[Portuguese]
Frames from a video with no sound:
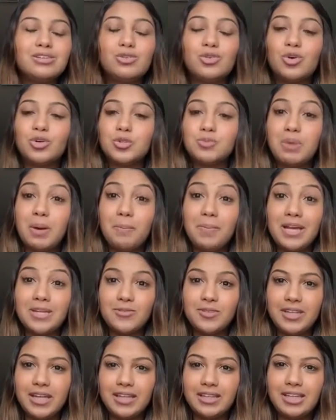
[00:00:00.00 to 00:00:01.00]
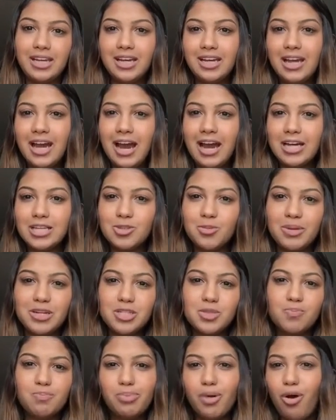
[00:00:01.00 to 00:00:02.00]
quantos papéis vai ter que entregar, sobre
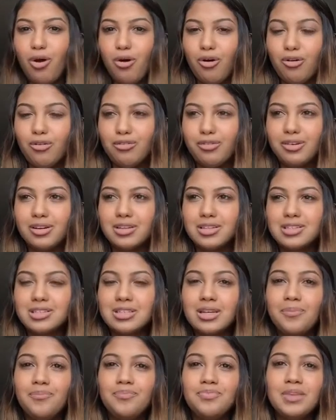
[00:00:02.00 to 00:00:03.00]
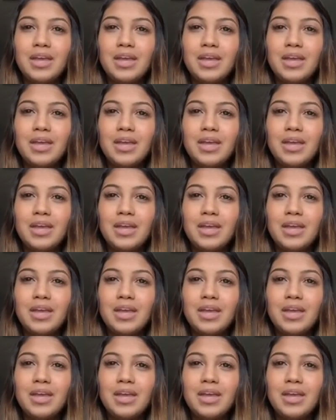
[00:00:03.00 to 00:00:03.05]
as provas.